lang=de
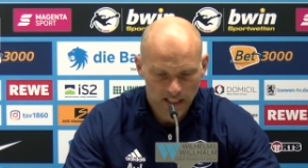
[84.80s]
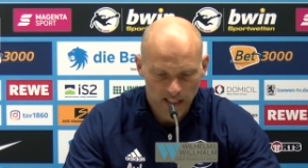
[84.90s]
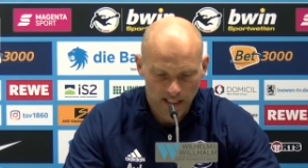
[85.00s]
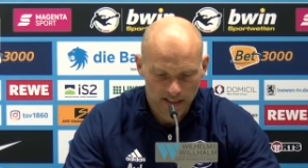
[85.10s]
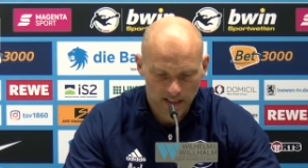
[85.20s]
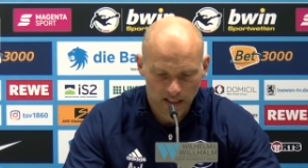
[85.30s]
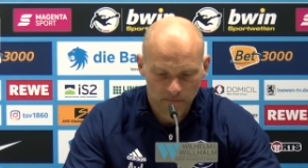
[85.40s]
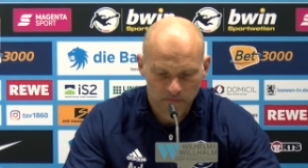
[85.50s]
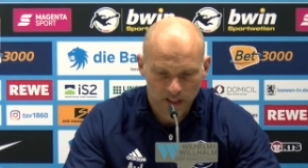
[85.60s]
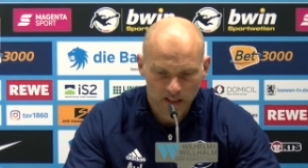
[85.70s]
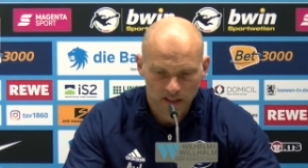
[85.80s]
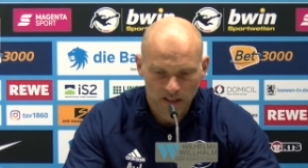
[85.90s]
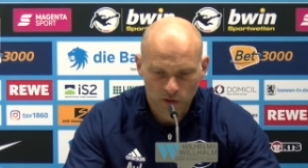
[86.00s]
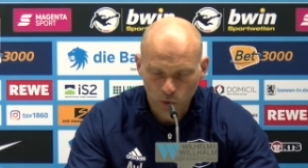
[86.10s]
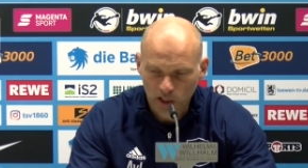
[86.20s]
ich, ähm,
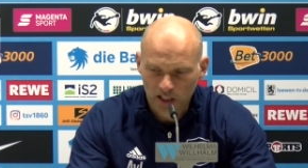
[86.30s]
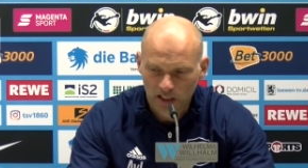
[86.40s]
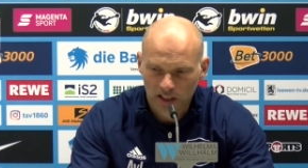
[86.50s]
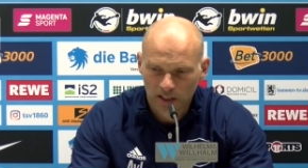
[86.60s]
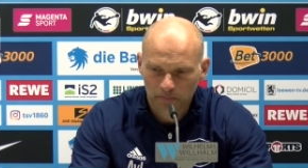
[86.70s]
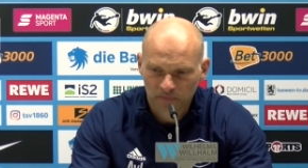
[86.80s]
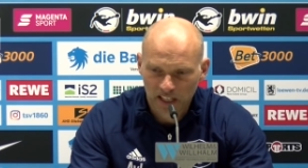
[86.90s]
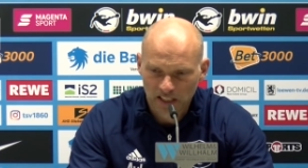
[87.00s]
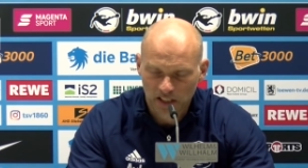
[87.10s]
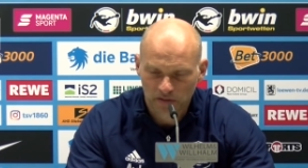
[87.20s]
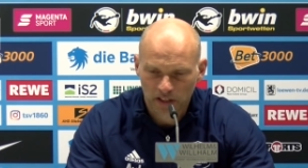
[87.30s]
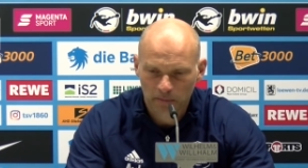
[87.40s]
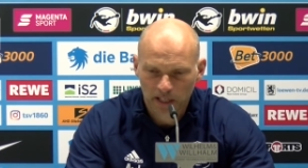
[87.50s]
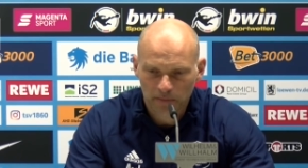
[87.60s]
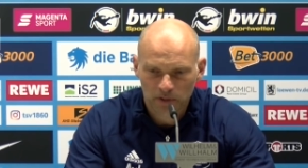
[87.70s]
natürlich ähm, ist das von
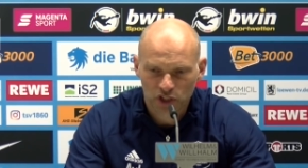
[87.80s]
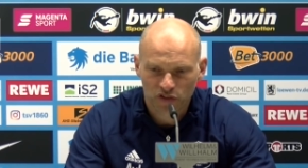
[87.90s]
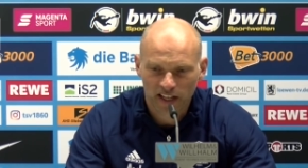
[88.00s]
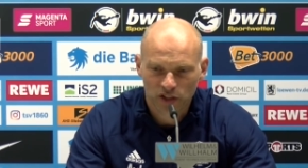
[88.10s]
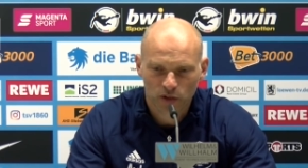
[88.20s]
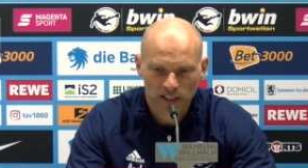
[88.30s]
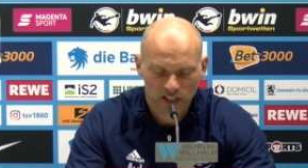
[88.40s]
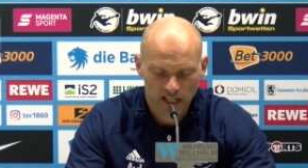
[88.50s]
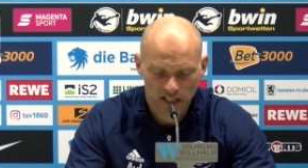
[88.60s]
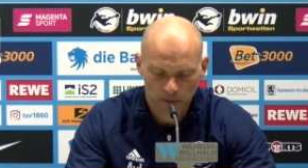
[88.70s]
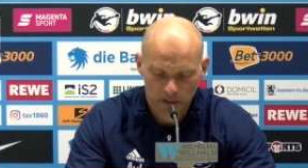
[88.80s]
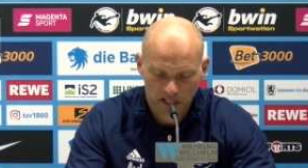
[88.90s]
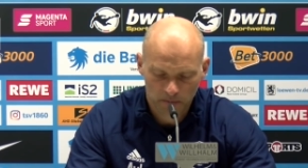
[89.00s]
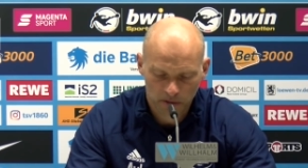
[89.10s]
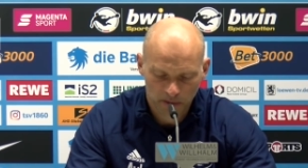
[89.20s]
einem Ergebnis schwer zu erzählen, aber ich
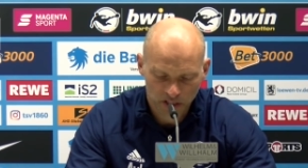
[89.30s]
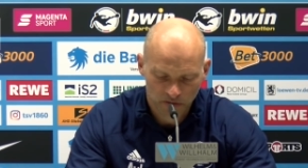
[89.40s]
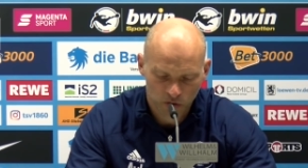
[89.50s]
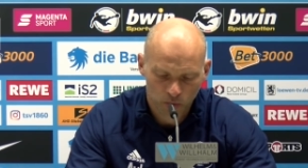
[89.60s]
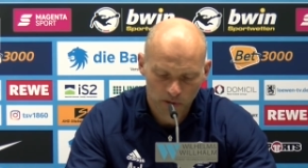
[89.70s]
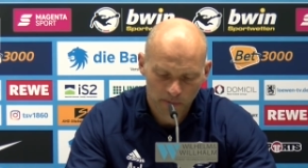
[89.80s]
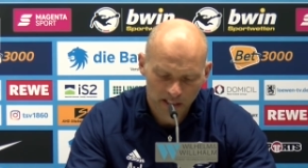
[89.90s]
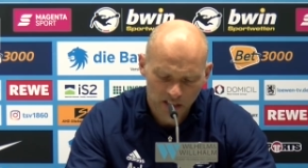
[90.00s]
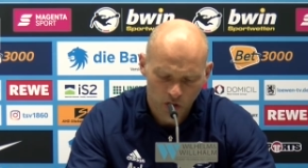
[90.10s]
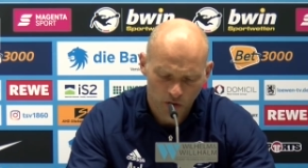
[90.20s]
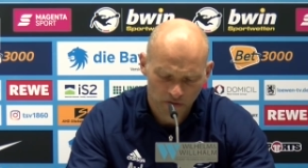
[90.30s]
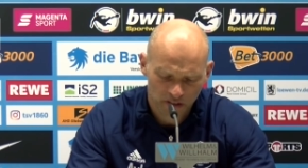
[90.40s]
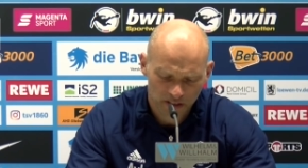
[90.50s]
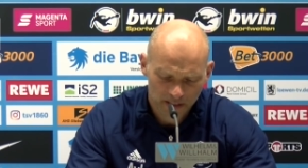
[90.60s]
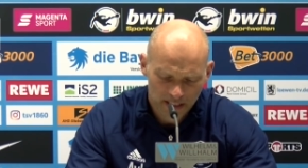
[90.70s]
gebe dir manchmal ein Kompliment. Ich
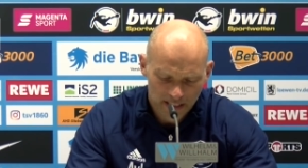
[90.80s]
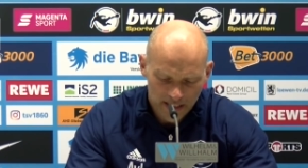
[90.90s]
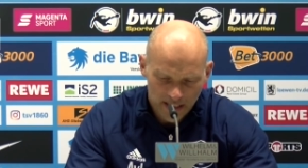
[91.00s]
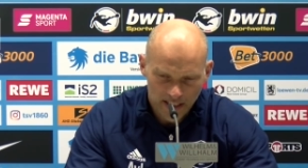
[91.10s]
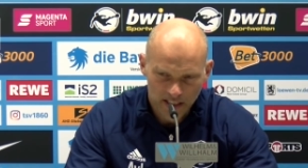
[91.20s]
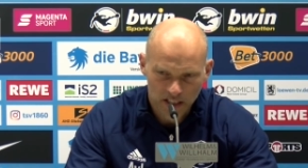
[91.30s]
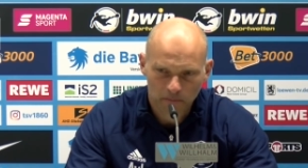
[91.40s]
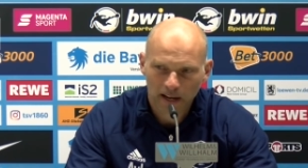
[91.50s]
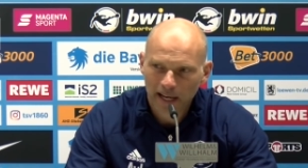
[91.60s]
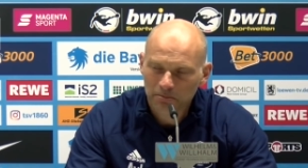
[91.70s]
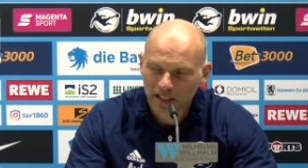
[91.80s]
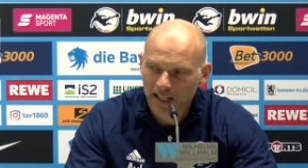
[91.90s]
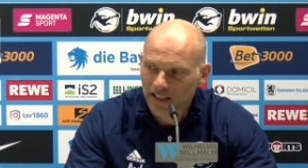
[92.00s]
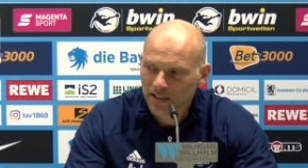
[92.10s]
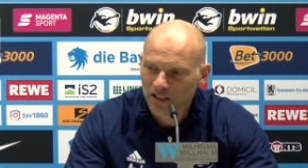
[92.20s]
hoffe, äh, sie bleibt
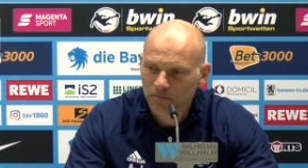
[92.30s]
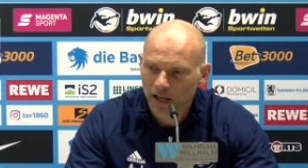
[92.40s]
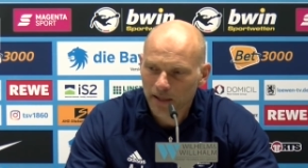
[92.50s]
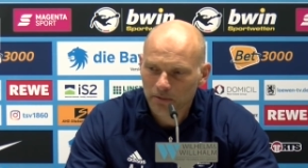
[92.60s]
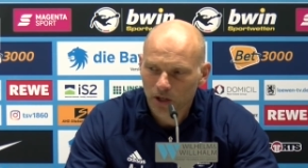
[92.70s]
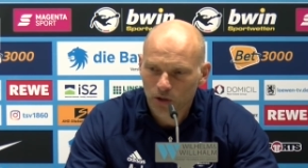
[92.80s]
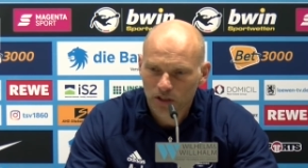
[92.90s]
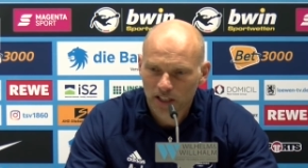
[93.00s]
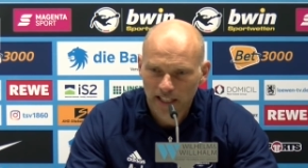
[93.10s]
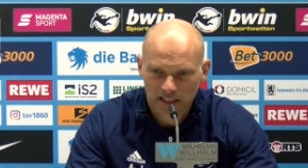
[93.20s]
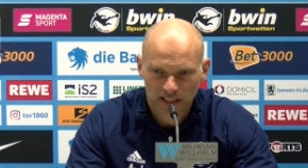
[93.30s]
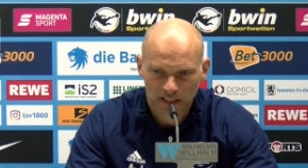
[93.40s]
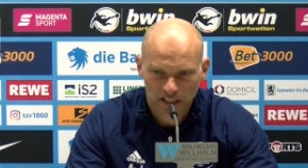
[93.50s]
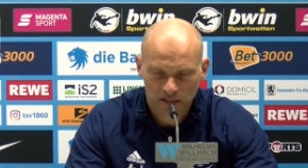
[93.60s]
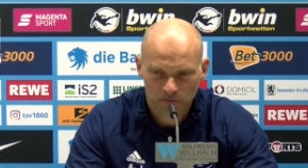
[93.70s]
dran, sie bleibt auch jetzt nach
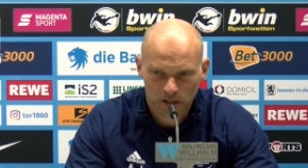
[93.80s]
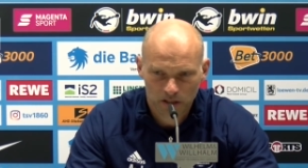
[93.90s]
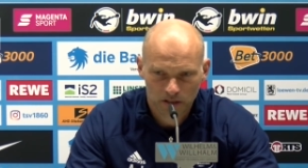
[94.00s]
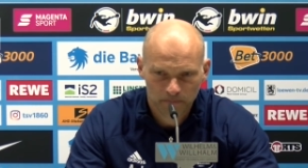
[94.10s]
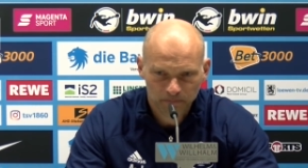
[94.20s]
diesem äh,